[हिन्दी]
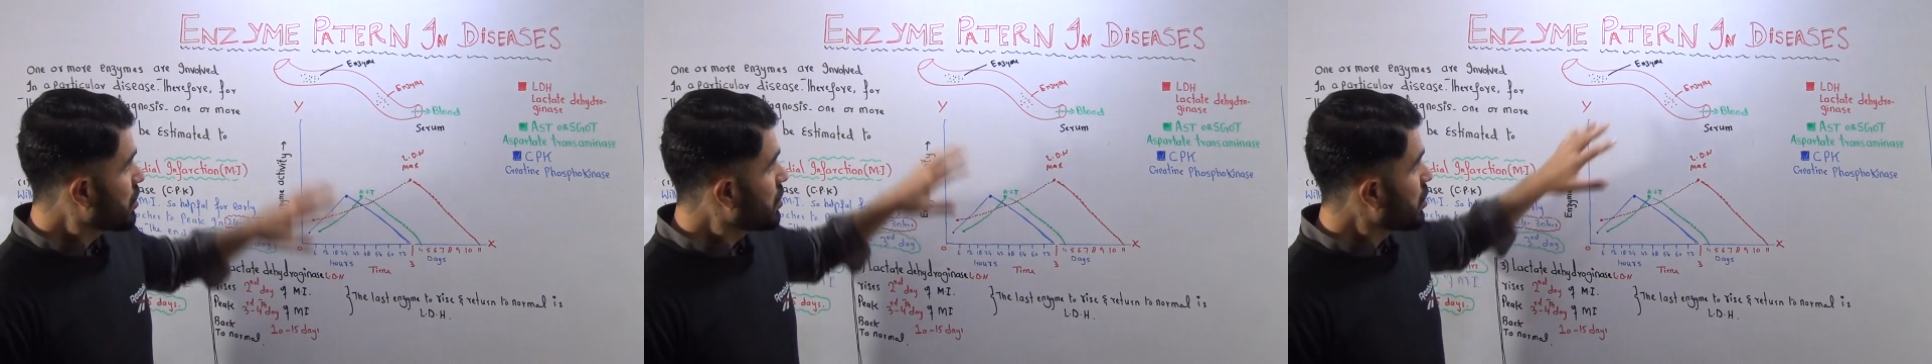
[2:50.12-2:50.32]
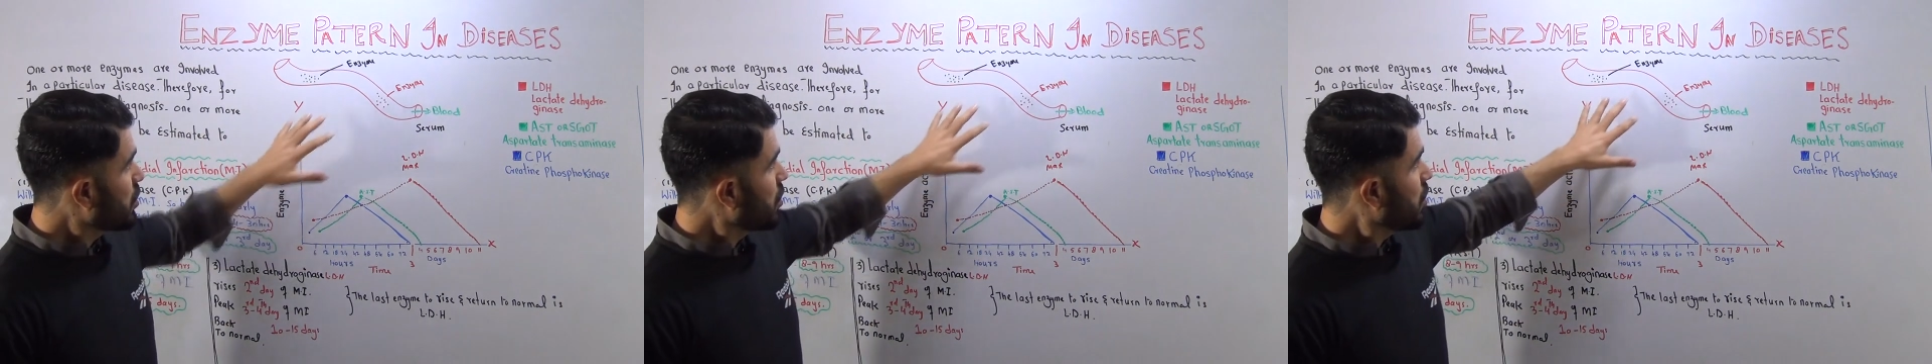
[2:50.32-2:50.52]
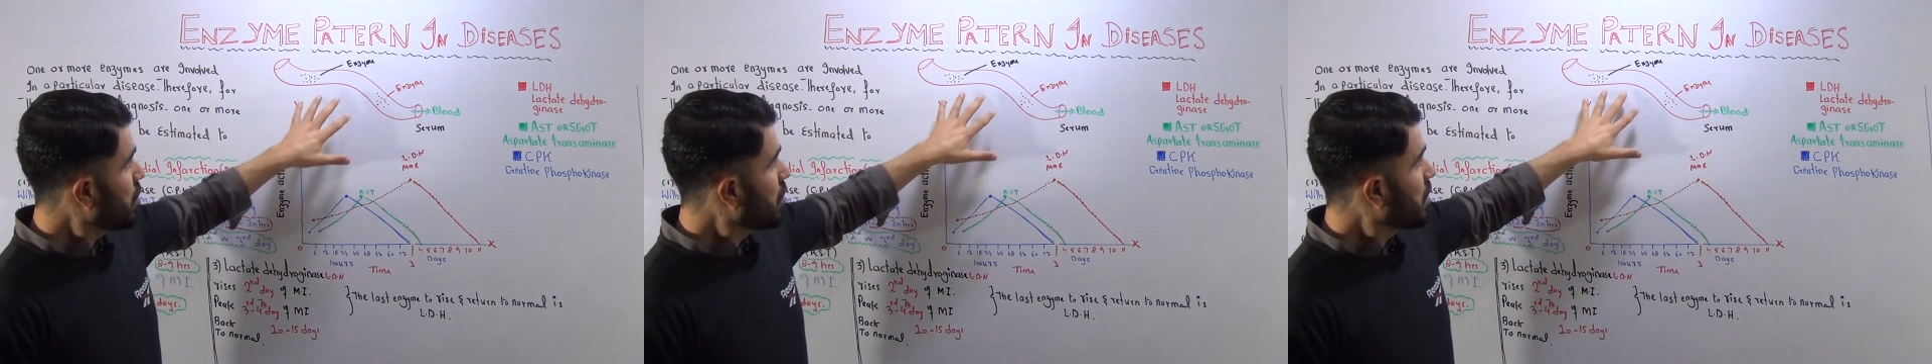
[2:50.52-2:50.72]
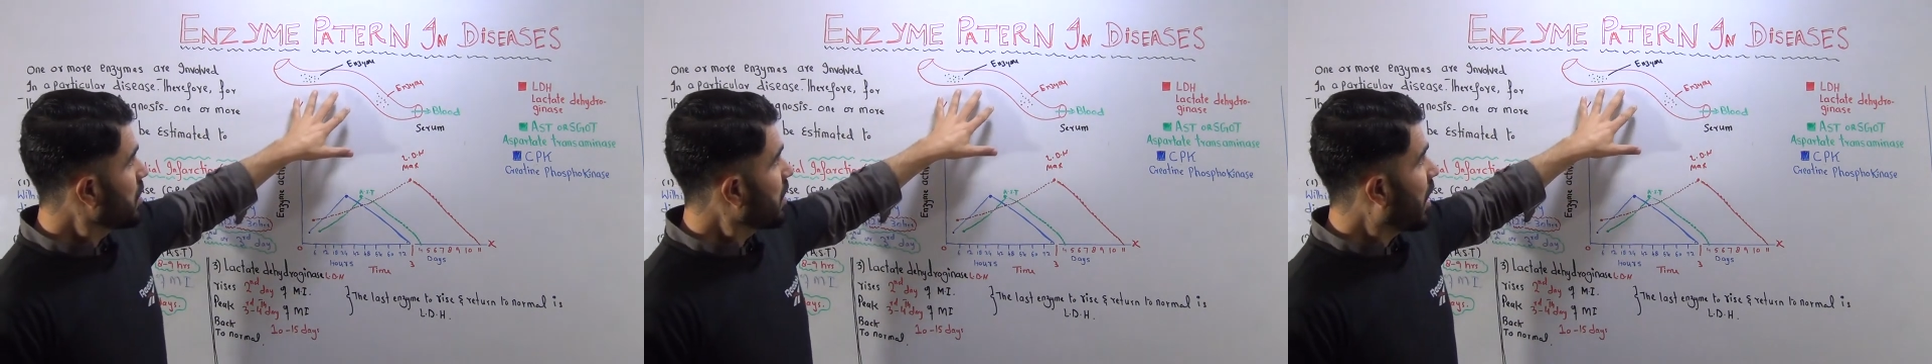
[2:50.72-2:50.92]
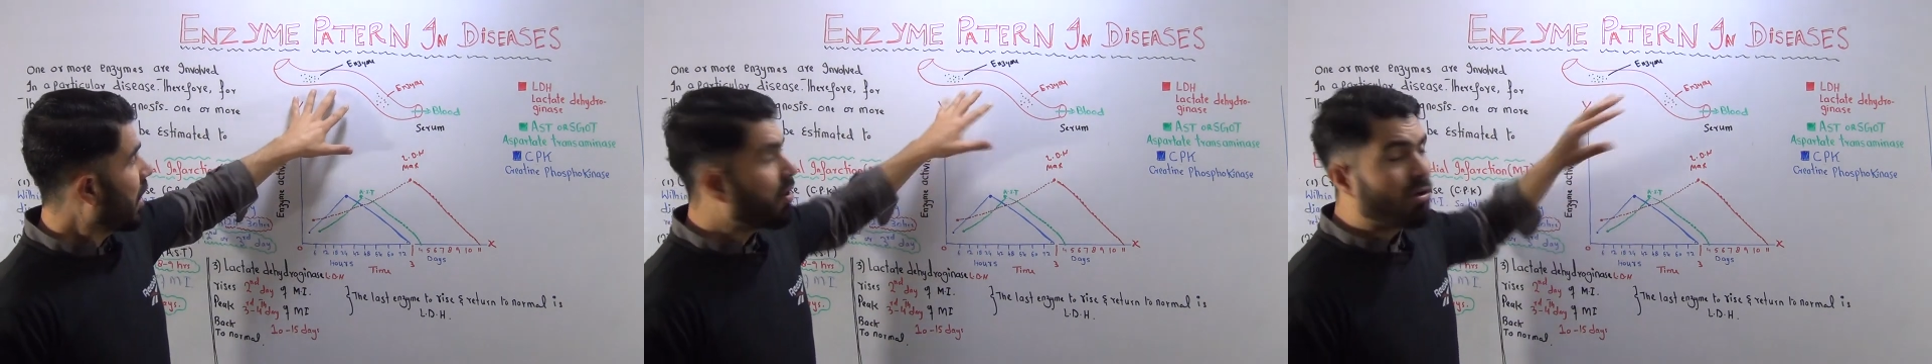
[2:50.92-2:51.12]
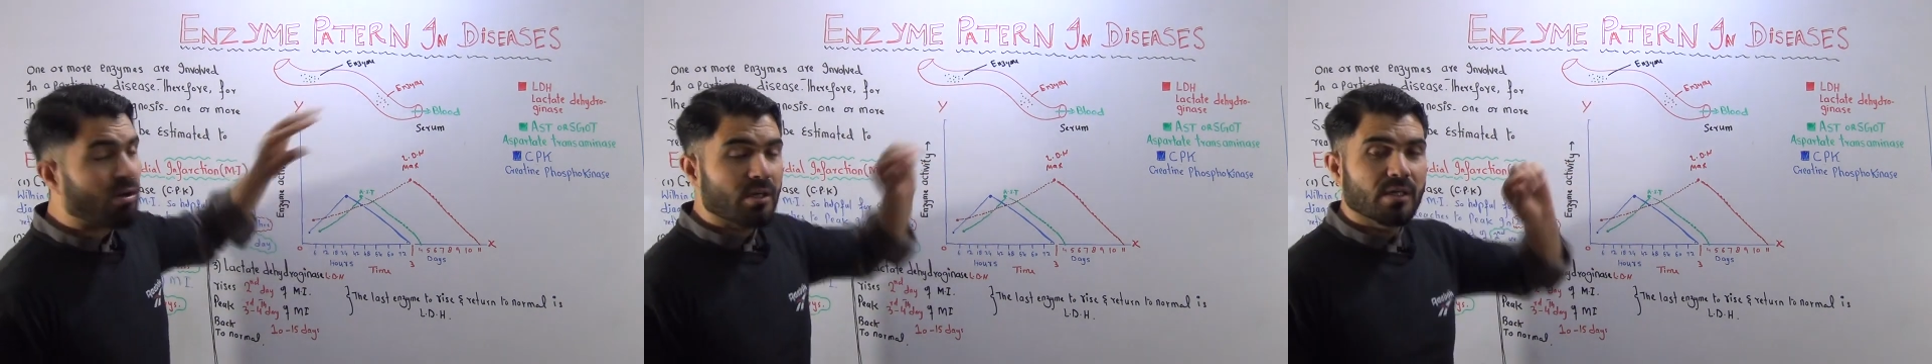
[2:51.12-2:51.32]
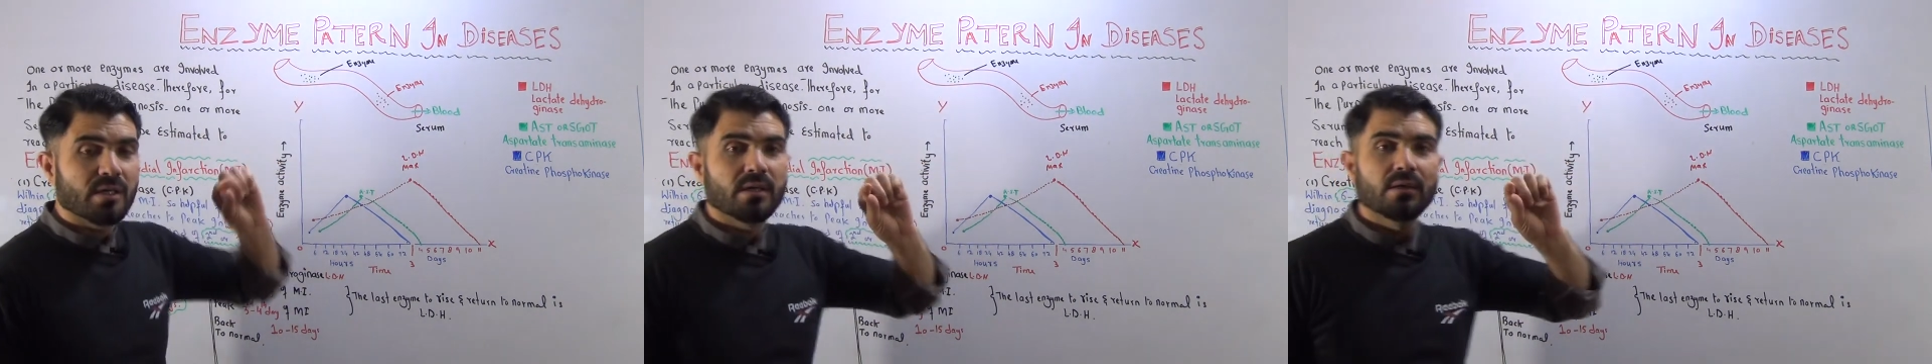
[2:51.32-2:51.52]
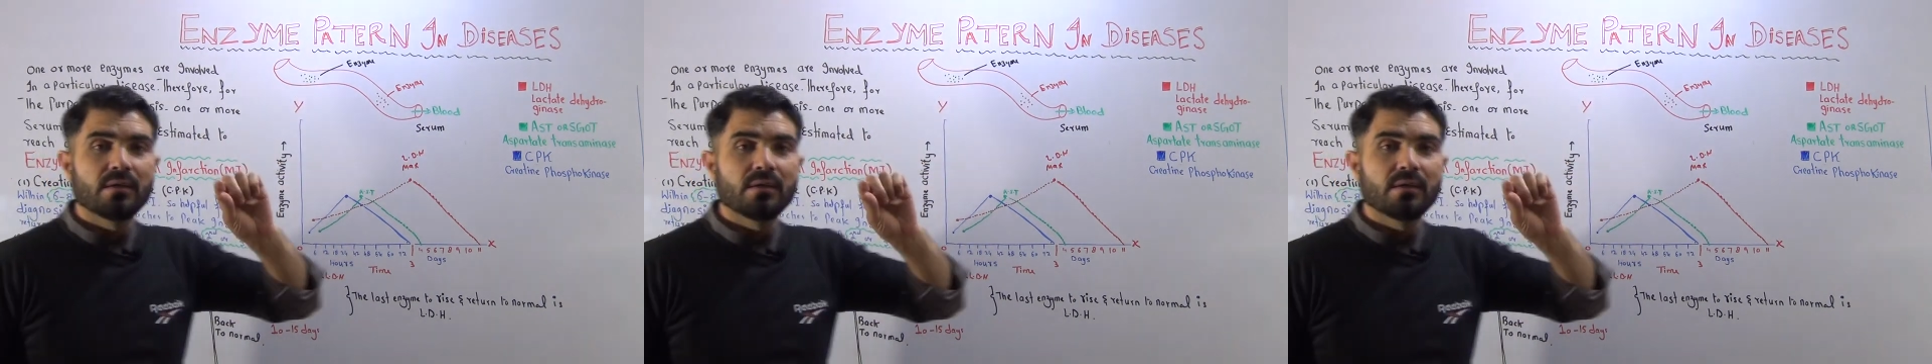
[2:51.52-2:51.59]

तो और